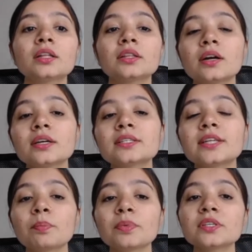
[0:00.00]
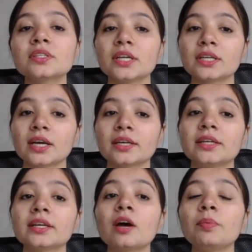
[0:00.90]
थर्ड स्टेप इज डेटा
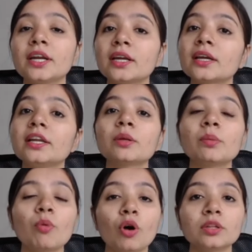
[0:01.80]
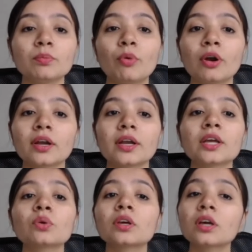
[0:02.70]
क्लीनिंग अब डेटा क्लीनिंग भी बहुत इंपॉर्टेंट है
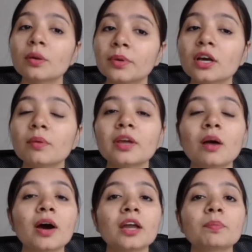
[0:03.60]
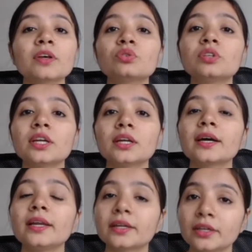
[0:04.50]
क्योंकि कभी कभी हमारे पास जो डेटा
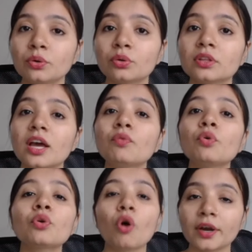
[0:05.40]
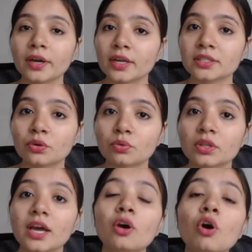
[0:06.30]
कलेक्टेड होता है वो रॉ डेटा सेट होता
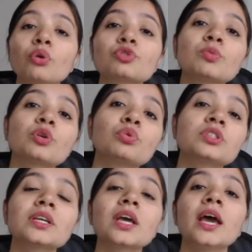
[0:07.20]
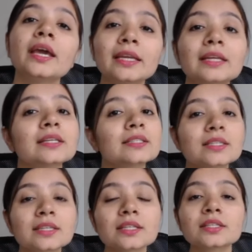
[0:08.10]
है और उसमें कुछ
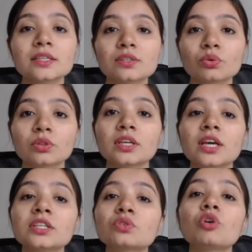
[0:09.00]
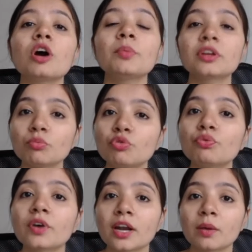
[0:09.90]
इनकन्सिस्टेंसीज होती है जिसको हमें रिमूव
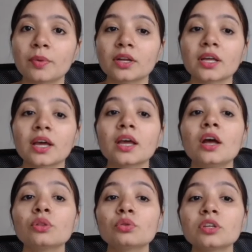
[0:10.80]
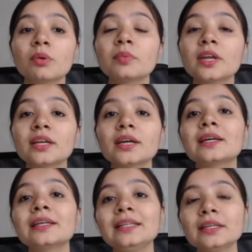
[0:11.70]
करना पड़ता है तो जब हम डेटा
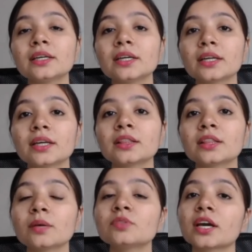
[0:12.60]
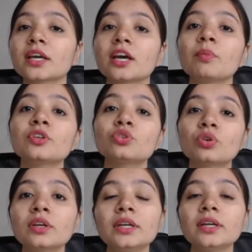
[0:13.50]
क्लीन करेंगे तब जाके हमें जो
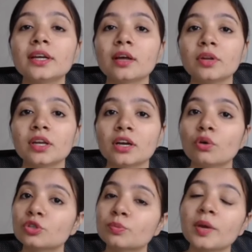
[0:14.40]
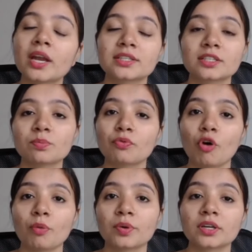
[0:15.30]
क्लीन डेटा मिलेगा उस पर एनालिसिस
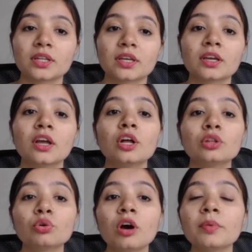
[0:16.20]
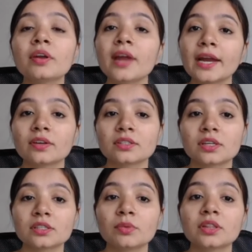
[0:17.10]
परफॉर्म करते हैं तो हमें राइट right
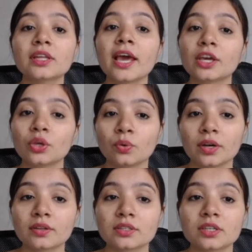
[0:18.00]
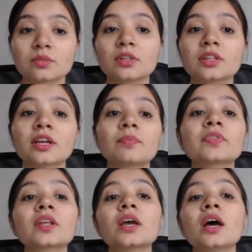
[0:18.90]
रिजल्ट मिलते हैं एक्यूरेट रिजल्ट मिलते हैं
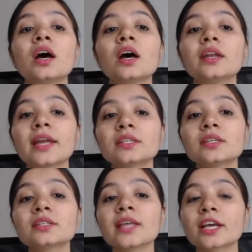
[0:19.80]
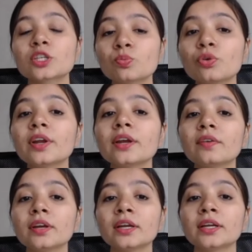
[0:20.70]
नेक्स्ट इज एक्सप्लोरेटरी
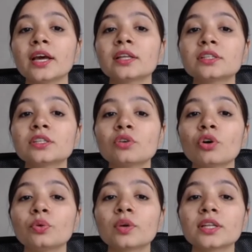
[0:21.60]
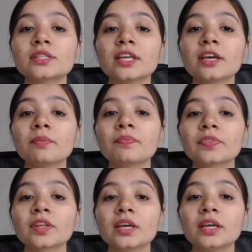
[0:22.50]
डेटा एनालिसिस और यू कैन से
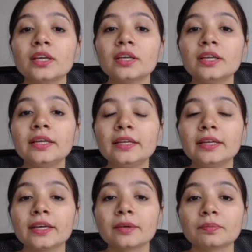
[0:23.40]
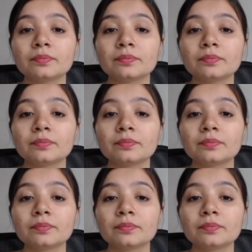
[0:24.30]
ईडीए